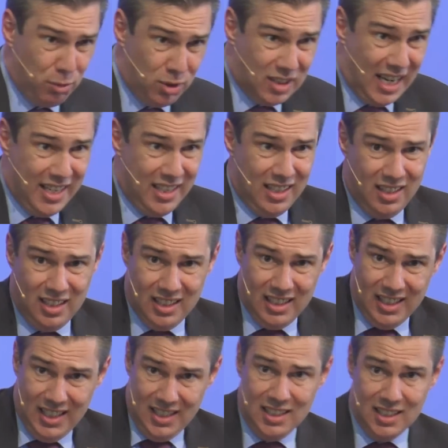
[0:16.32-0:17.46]
muss eine
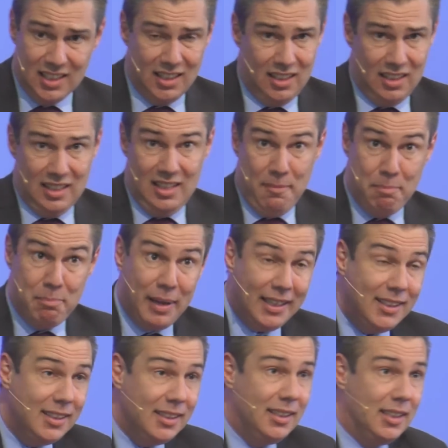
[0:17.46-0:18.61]
innere
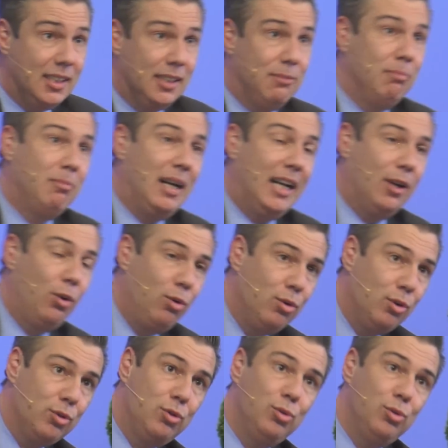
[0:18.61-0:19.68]
Lebendigmachung